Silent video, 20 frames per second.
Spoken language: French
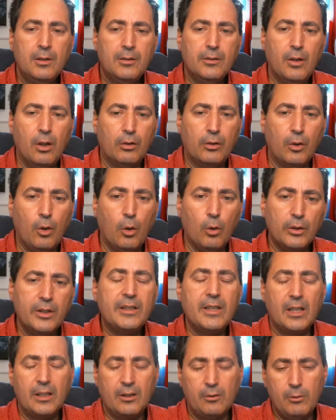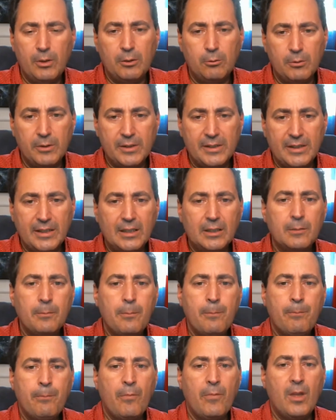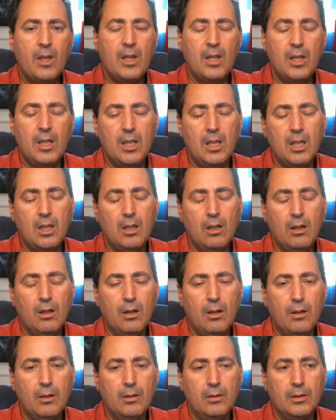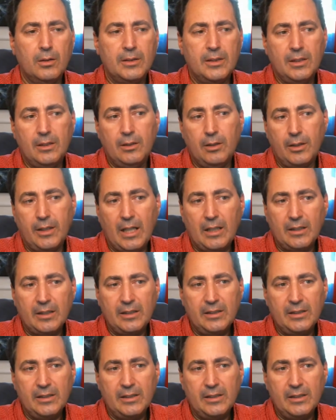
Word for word: Donc, on est en Great Reset et euh, c'est la grande